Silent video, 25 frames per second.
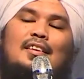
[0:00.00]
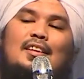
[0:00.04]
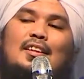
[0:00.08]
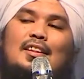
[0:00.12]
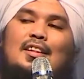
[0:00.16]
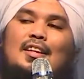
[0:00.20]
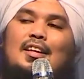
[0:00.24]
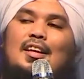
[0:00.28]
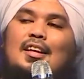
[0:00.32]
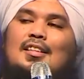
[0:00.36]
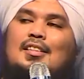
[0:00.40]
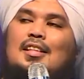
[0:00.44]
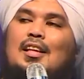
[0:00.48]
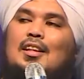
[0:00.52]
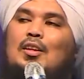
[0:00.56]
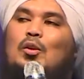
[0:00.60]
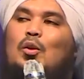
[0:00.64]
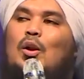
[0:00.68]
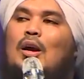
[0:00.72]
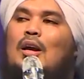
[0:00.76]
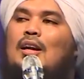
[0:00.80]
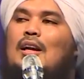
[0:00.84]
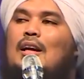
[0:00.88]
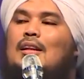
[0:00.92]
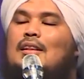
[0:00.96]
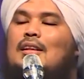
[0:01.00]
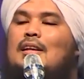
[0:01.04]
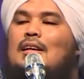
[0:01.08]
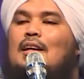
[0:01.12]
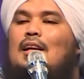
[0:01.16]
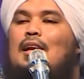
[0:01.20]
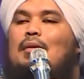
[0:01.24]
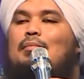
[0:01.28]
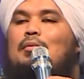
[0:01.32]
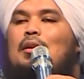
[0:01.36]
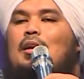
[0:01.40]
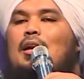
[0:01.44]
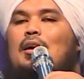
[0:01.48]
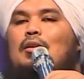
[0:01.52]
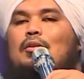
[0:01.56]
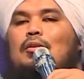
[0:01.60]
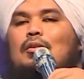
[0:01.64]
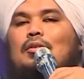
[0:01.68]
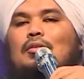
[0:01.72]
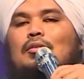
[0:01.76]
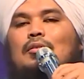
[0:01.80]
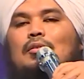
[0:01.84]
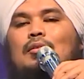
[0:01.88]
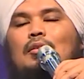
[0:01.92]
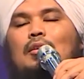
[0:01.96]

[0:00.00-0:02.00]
Ketika satu orang tidak tenggelam di laut,